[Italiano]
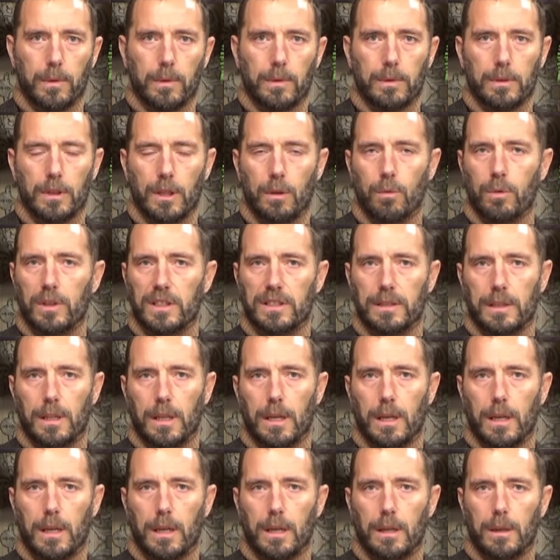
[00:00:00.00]
di
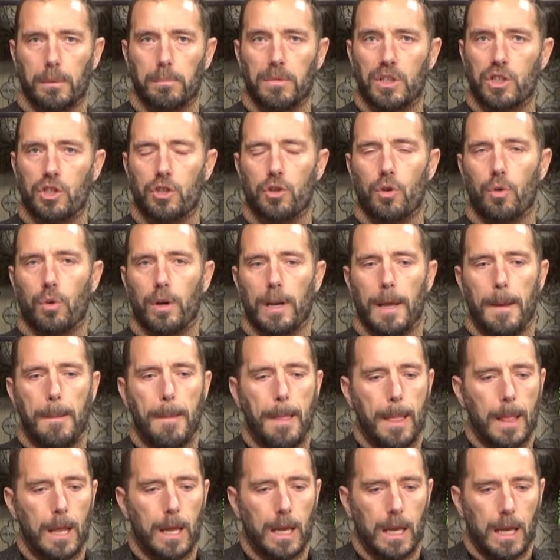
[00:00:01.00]
questa
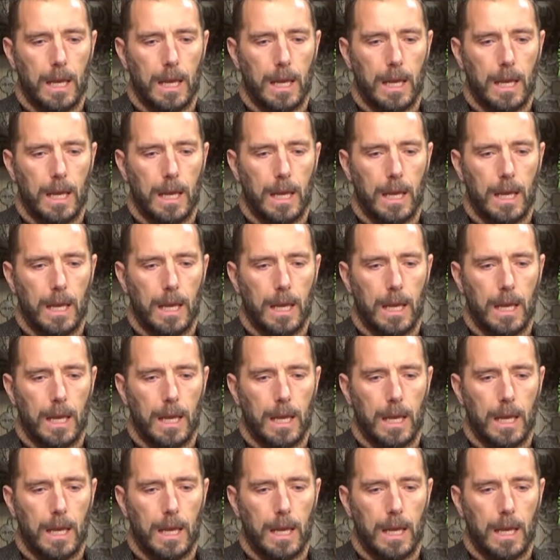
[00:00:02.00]
missione?